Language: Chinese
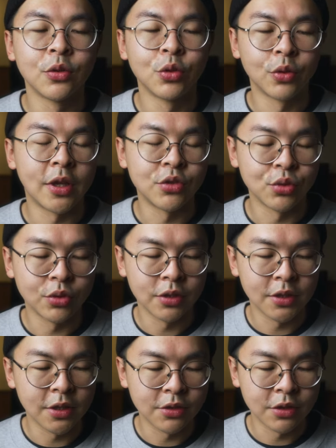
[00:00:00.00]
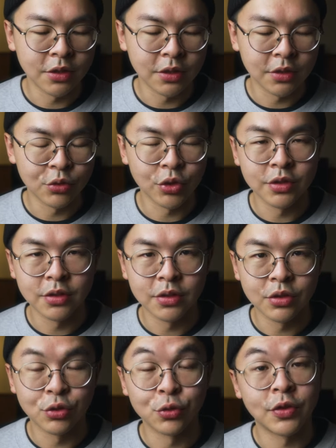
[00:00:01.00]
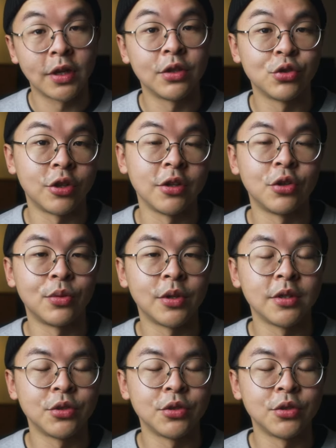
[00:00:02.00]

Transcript: 对我来说呢，也是一个算是抒发的窗口，